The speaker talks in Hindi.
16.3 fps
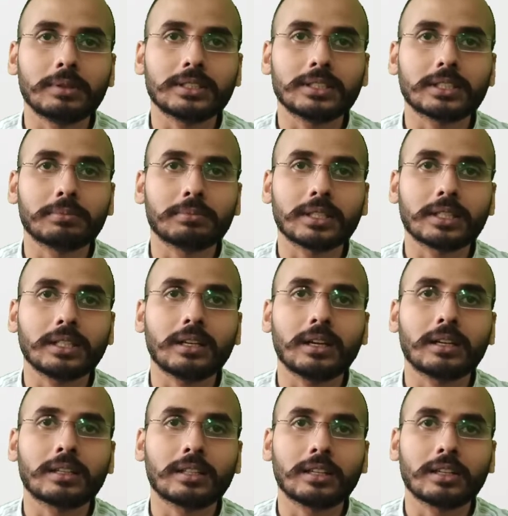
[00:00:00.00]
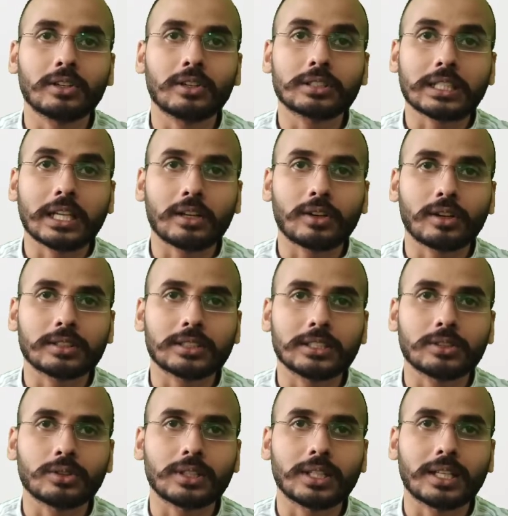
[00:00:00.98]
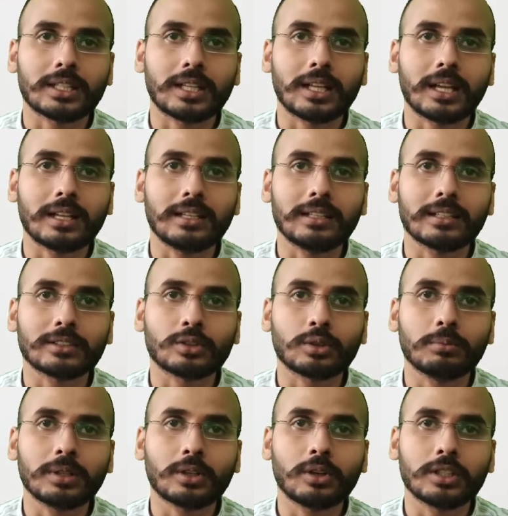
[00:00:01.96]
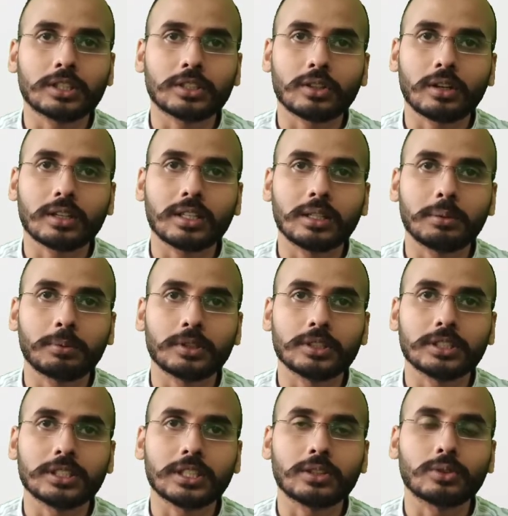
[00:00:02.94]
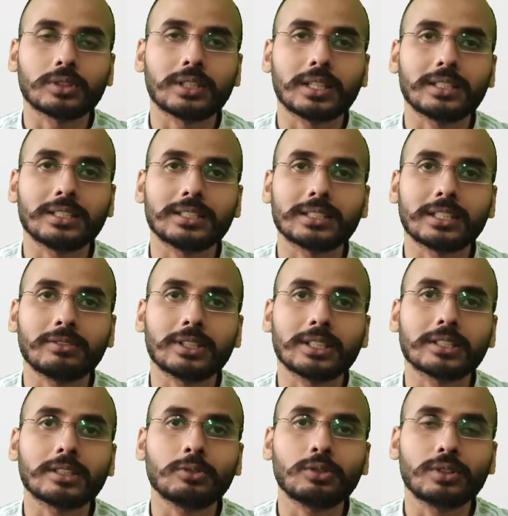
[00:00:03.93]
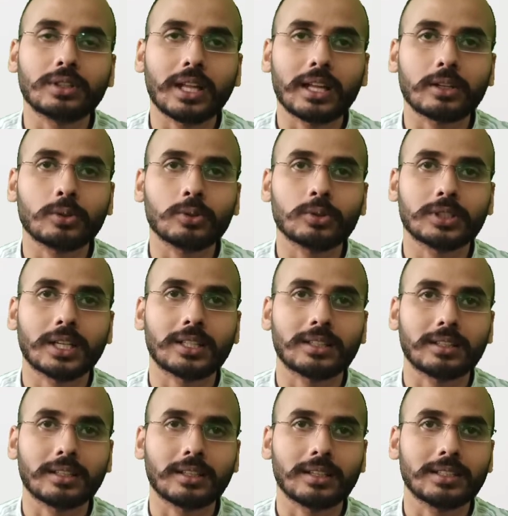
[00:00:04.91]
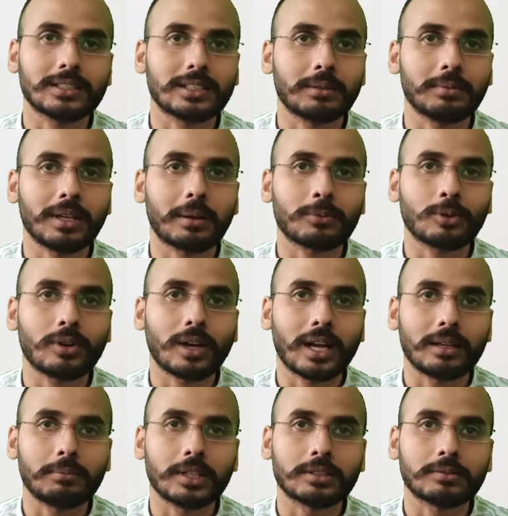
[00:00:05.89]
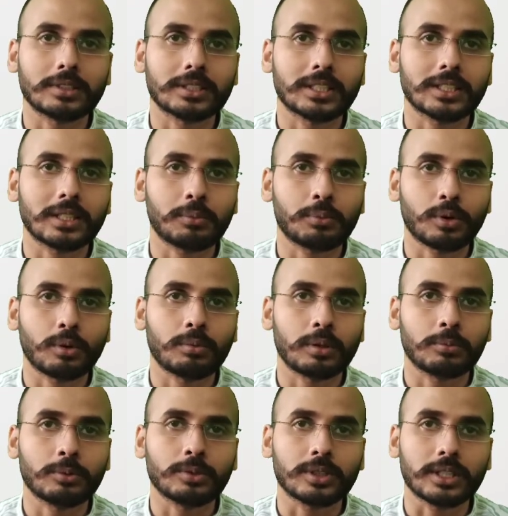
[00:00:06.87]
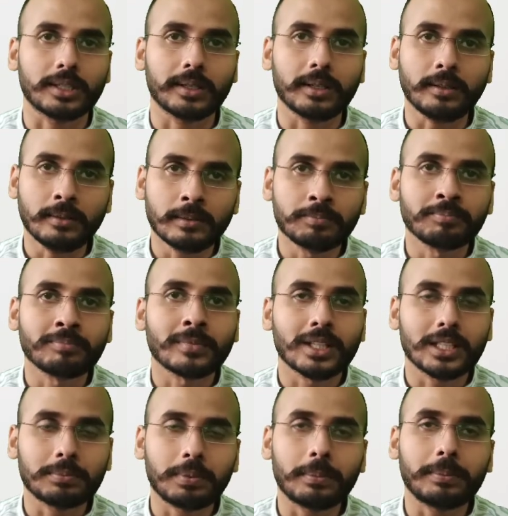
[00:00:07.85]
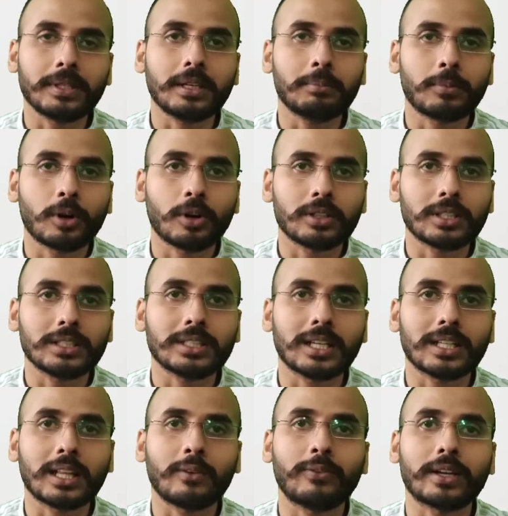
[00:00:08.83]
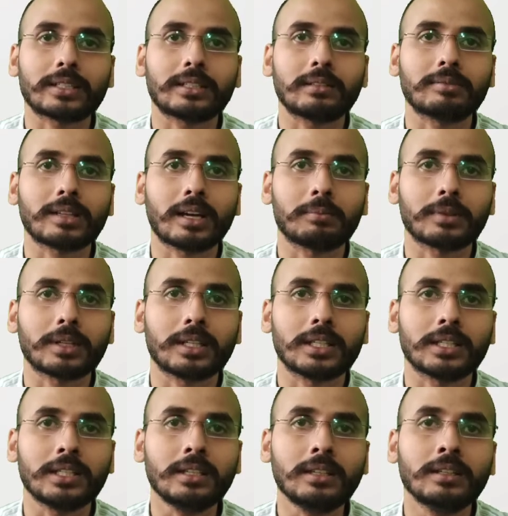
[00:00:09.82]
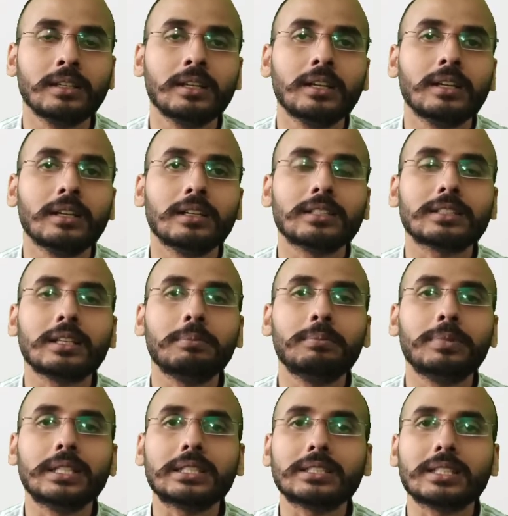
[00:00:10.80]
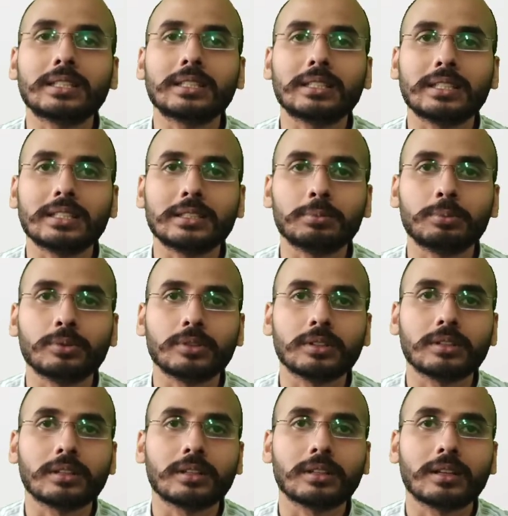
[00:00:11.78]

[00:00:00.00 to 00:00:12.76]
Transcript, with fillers: में जिसमें कि अर्थेरोस्केलरोसिस हो जाता है यानी नसों में कोलेस्ट्रॉल का डिपोजिशन होता है जिसकी वजह से वो नैरो हो जाती है इससे भी आपको हाई ब्लड प्रेशर की प्रॉब्लम होती है इस पर भी ये बहुत ही ज़्यादा इफेक्टिव काम करेगी इसकी 20 से 30 बूंद